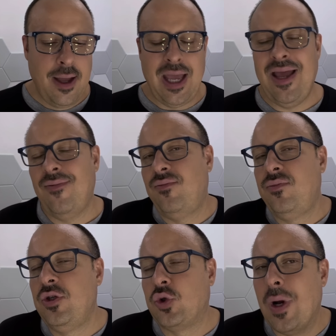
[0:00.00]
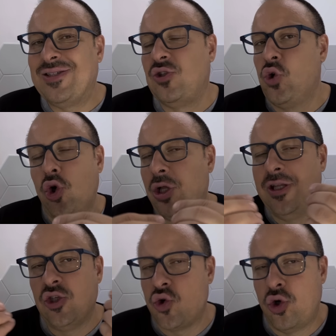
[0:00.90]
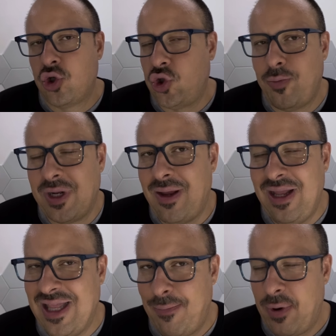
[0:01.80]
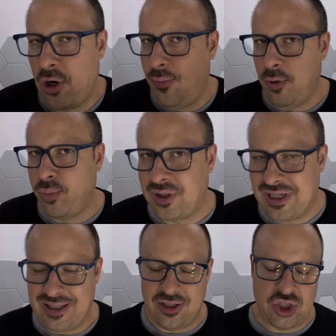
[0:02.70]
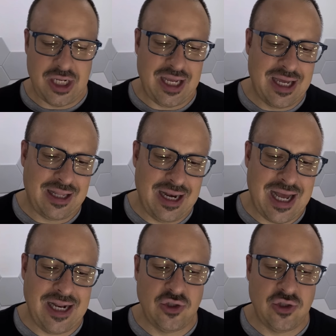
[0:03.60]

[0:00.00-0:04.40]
e questo su quel discorso praticamente delle parole più importanti di Jerry Cardinale.